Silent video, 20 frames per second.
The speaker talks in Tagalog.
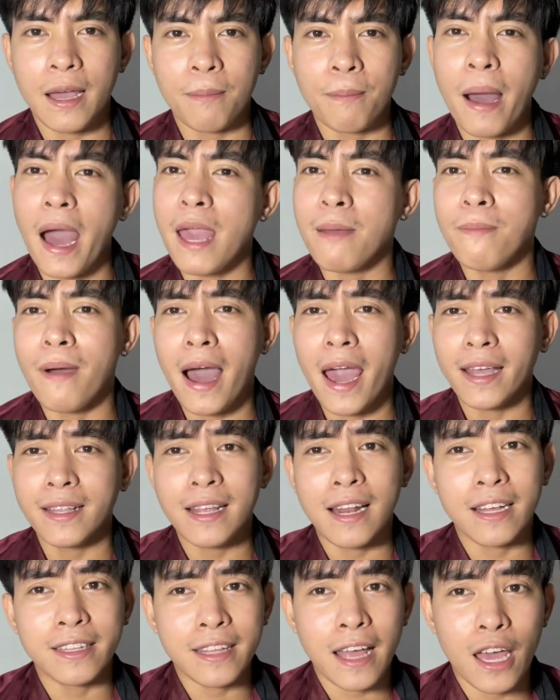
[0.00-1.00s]
bahay-bahay
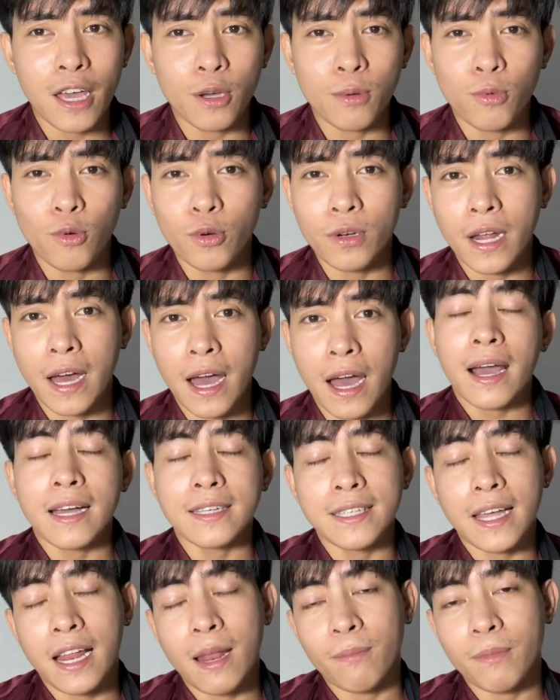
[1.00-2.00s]
na lang tayo muna
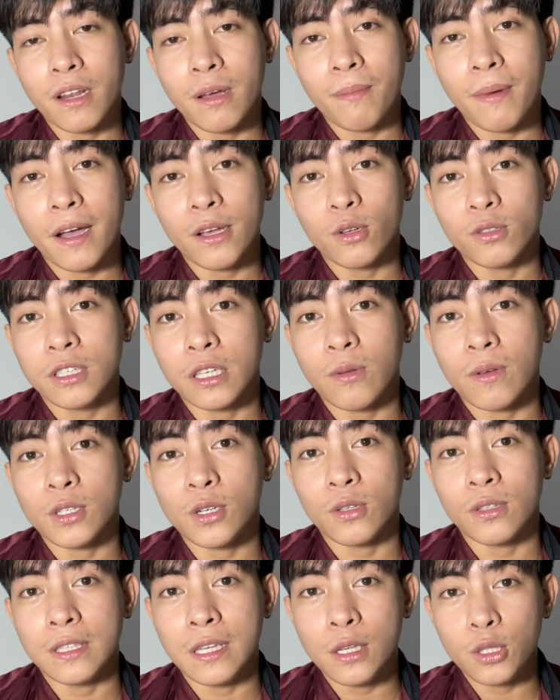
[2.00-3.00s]
kasi alam nyo naman yung
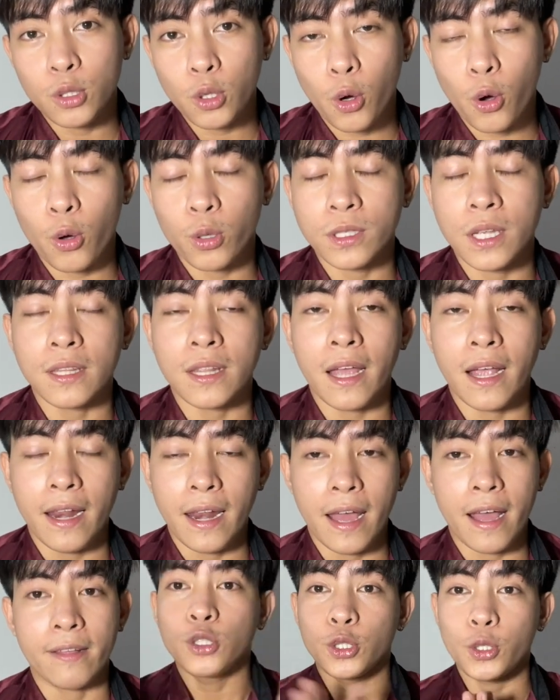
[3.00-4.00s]
sitwasyon dito sa
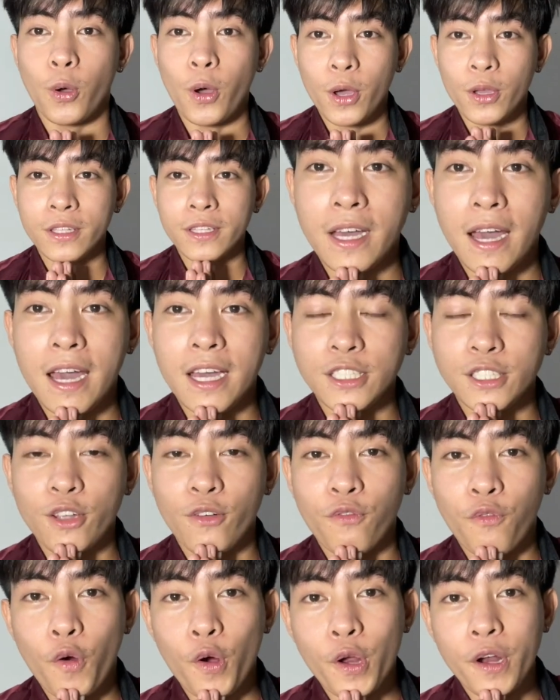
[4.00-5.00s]
Thailand. So ayan guys, so
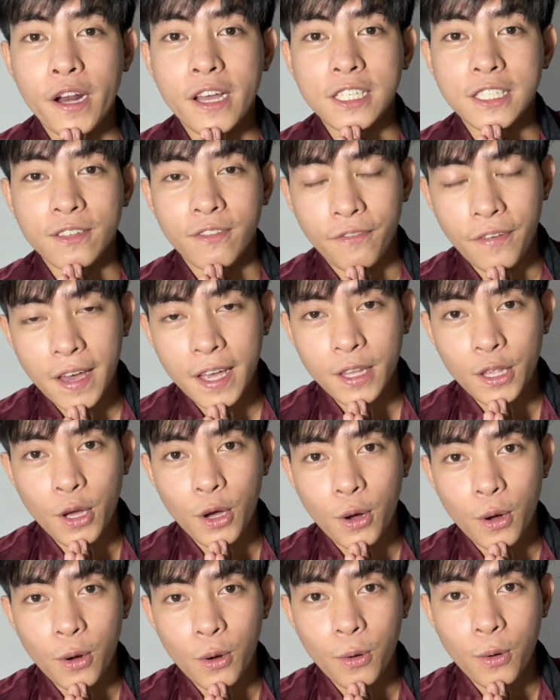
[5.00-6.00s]
for today's
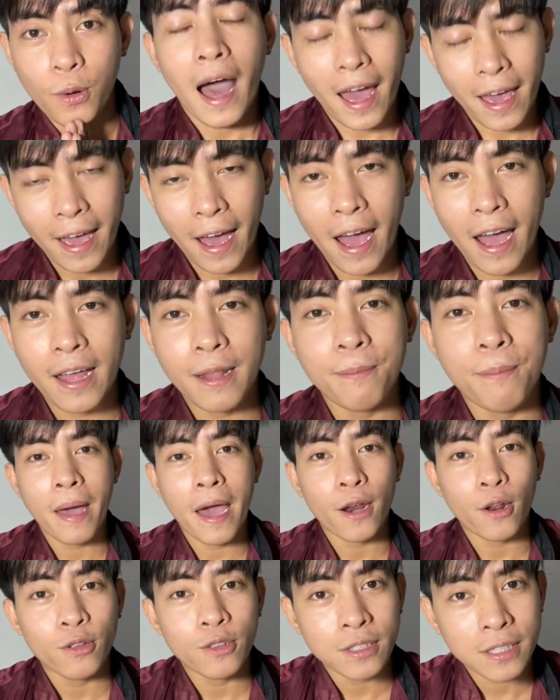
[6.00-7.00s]
video, ayan,
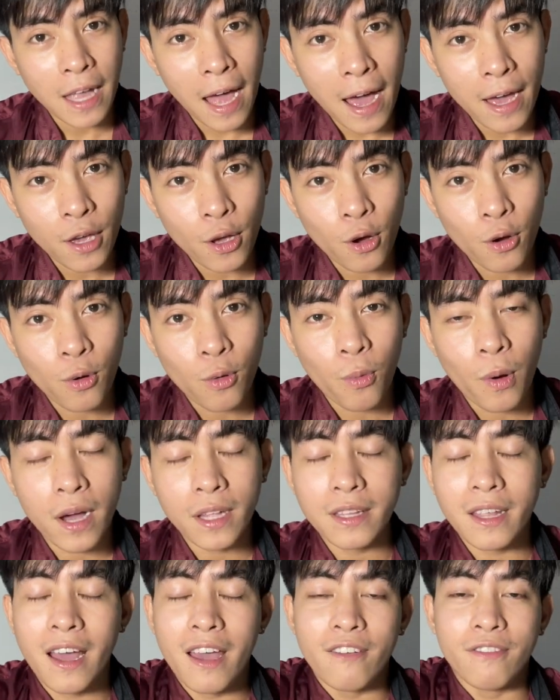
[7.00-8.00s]
meron meron tayong
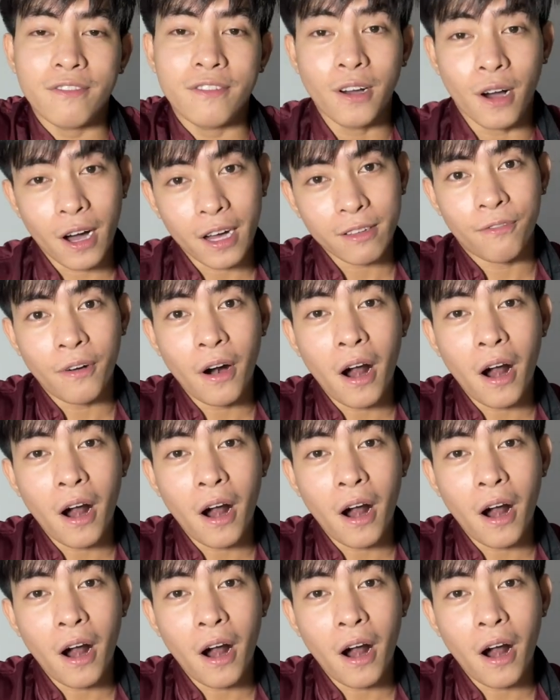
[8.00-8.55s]
what I've got